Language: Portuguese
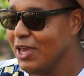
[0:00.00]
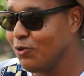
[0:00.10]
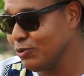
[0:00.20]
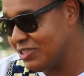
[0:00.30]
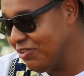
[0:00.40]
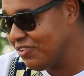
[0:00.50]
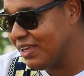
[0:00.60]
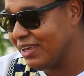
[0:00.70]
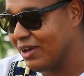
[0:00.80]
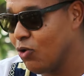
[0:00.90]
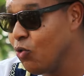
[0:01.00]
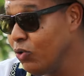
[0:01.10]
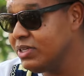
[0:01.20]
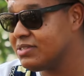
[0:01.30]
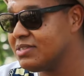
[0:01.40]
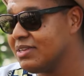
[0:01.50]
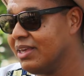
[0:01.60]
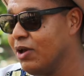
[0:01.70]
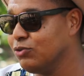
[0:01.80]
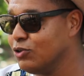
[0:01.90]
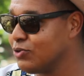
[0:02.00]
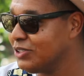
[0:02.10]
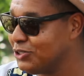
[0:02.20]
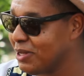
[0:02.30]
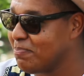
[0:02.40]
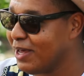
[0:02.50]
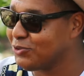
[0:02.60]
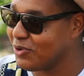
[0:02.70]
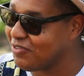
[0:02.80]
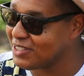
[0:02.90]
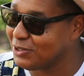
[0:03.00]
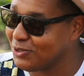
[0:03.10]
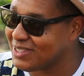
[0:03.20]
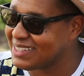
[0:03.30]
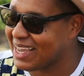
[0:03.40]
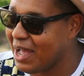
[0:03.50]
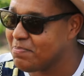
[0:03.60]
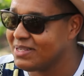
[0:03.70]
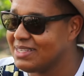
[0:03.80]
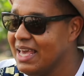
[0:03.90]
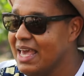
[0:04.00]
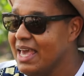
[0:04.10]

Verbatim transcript: Inclusive, Ruiz, que é o nosso artista plástico que faz as nossas capas,